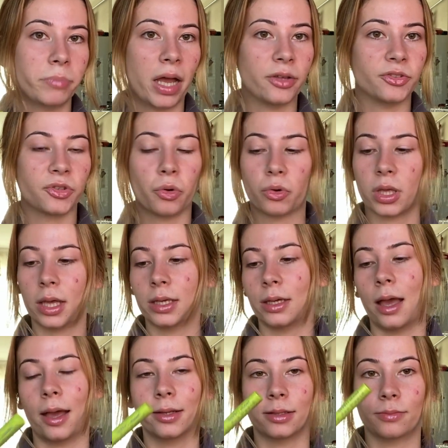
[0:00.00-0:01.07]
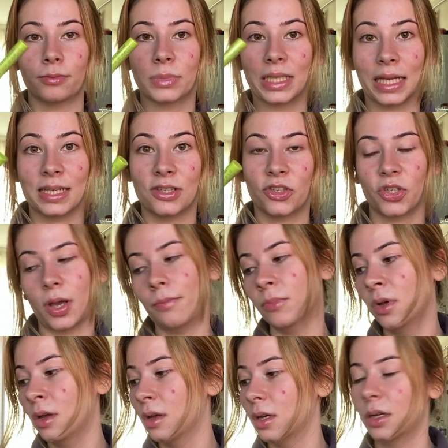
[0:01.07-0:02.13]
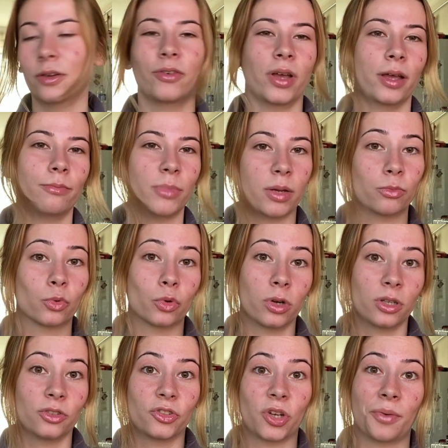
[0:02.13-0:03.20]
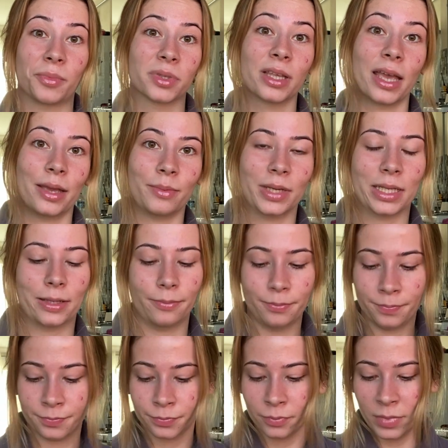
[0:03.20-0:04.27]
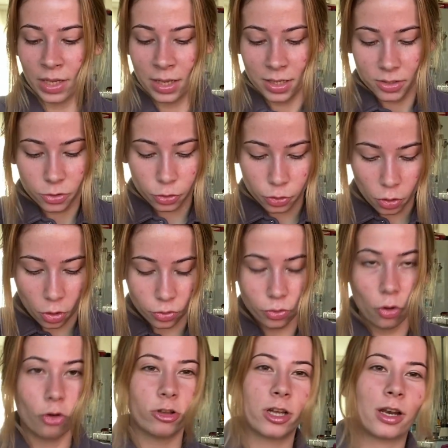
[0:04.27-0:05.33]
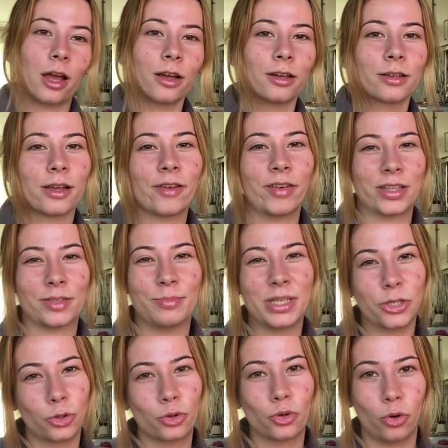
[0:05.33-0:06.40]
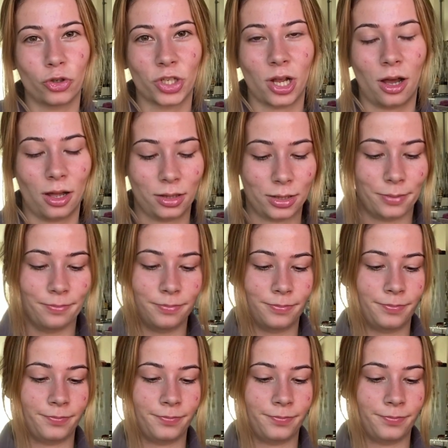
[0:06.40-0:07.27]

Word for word: Bence okey yani. Deneyeceğim ve memnun kalacağımı da eminim. Son olarak evet bir sürü oje aldım.